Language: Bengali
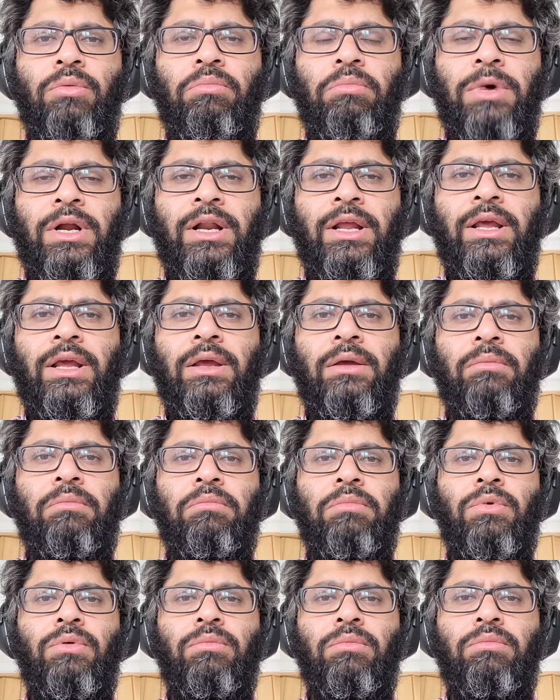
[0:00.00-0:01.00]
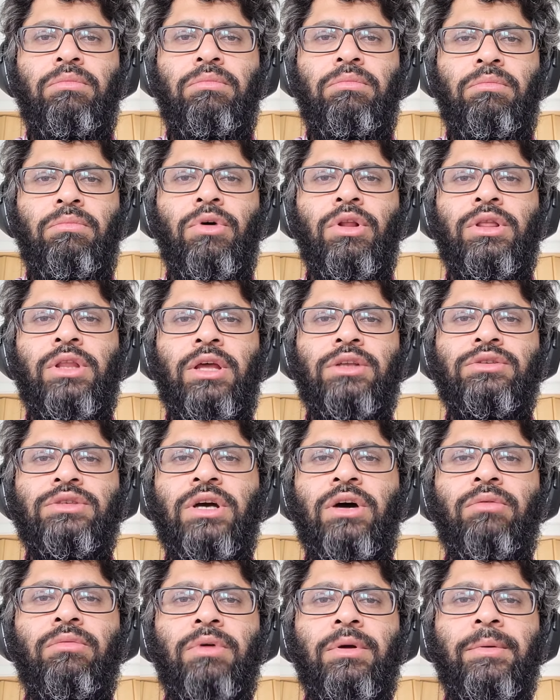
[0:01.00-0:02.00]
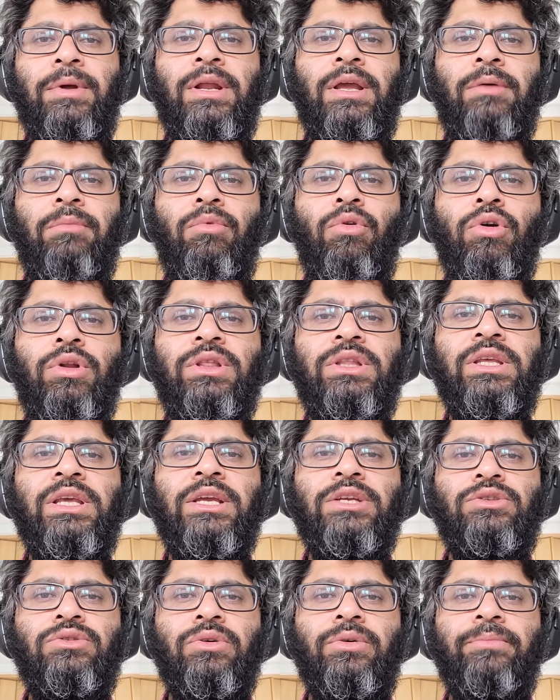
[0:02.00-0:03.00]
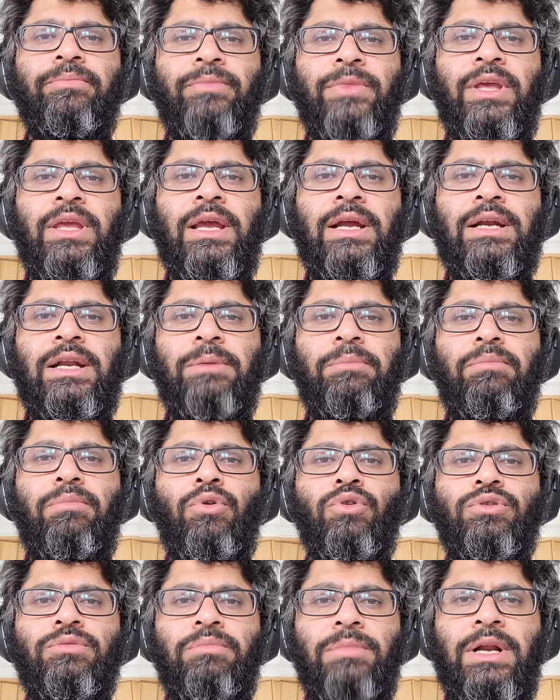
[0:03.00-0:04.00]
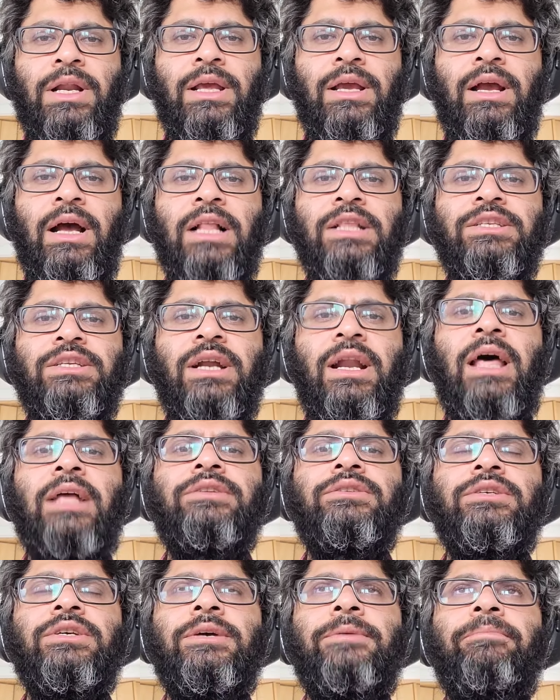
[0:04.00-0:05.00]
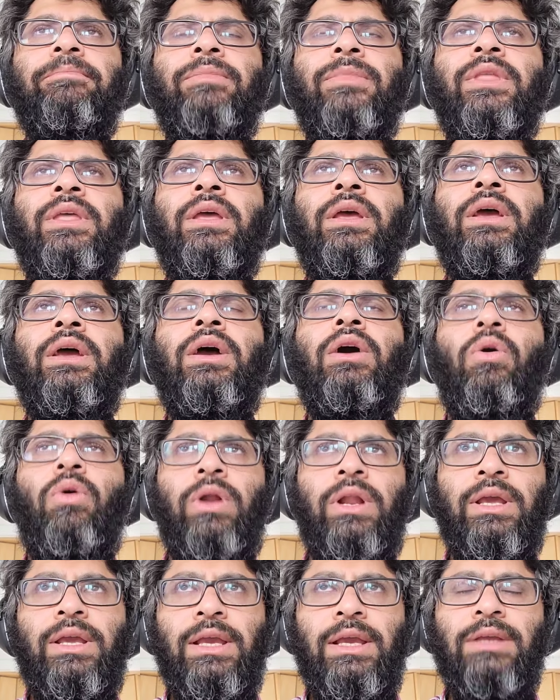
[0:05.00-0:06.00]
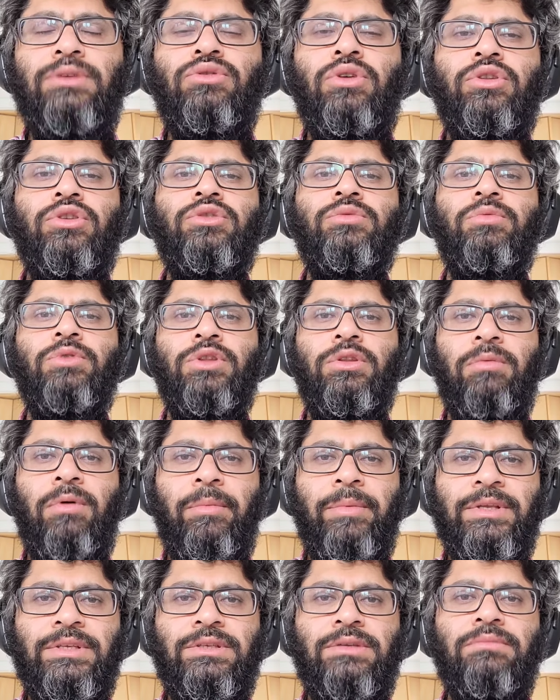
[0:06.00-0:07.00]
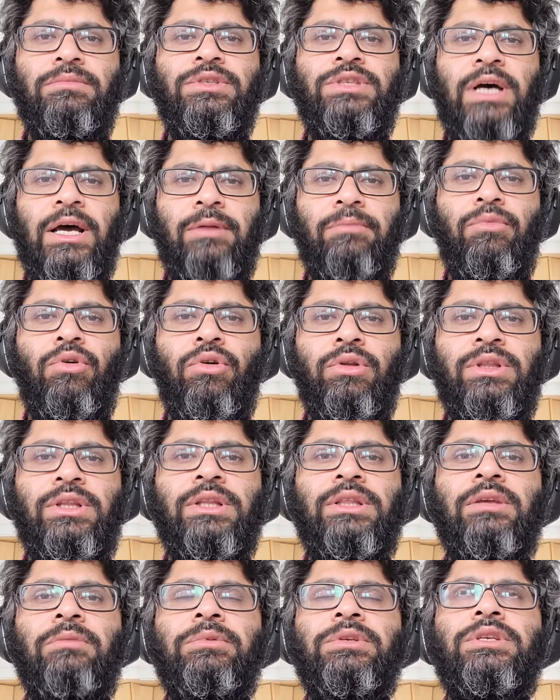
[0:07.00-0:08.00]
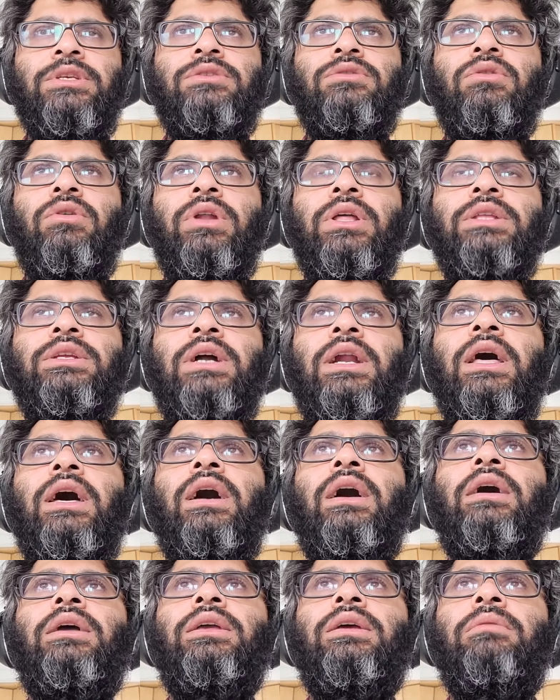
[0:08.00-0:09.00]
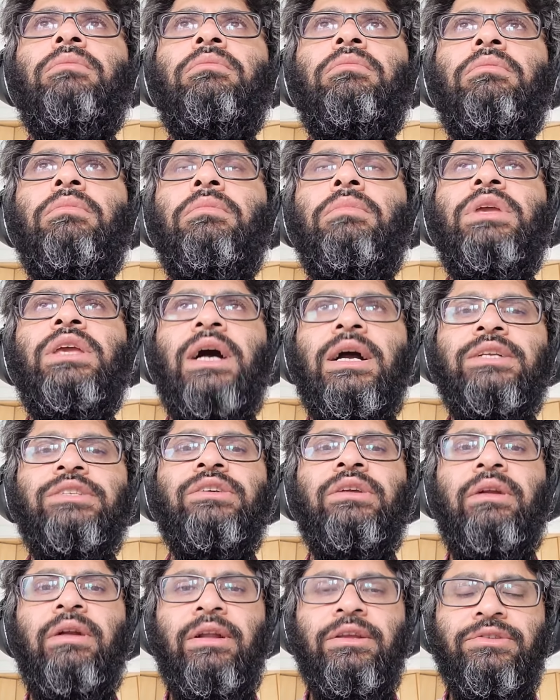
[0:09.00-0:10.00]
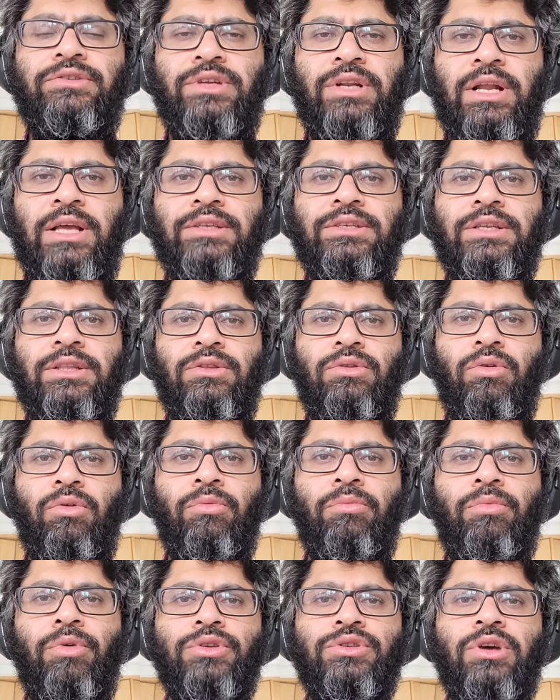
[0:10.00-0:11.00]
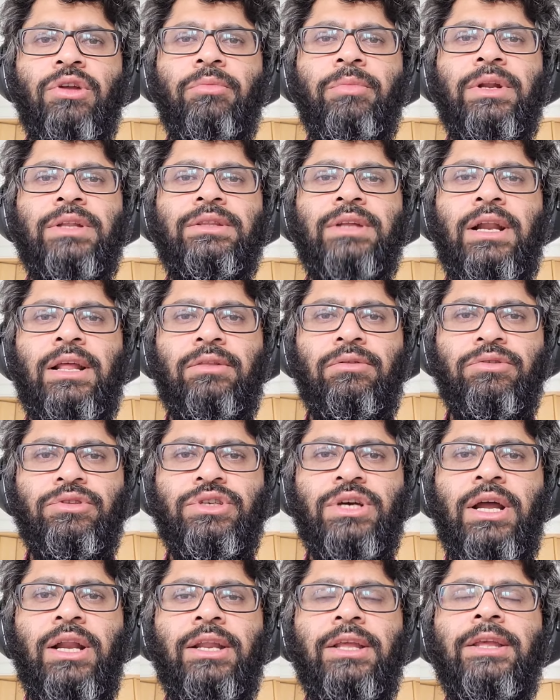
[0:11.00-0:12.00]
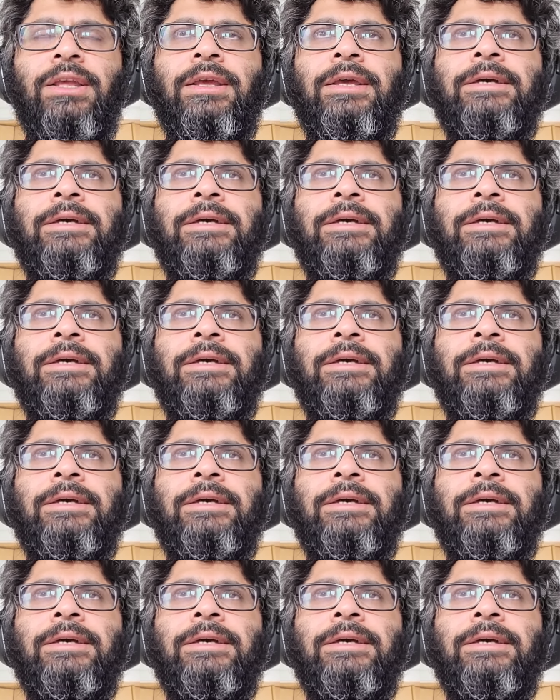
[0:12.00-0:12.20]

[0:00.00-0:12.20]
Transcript: মানে বলতে যাও এবার গিয়ে ভোট দিয়ে এসো এই একটা মানে কালচার আছে অনেকেই স্বতঃস্ফূর্তভাবে যান ভোট দিতে বিশেষ করে যারা ইয়াং জেনারেশন আছেন তরুণ প্রজন্মের তারা তো জানি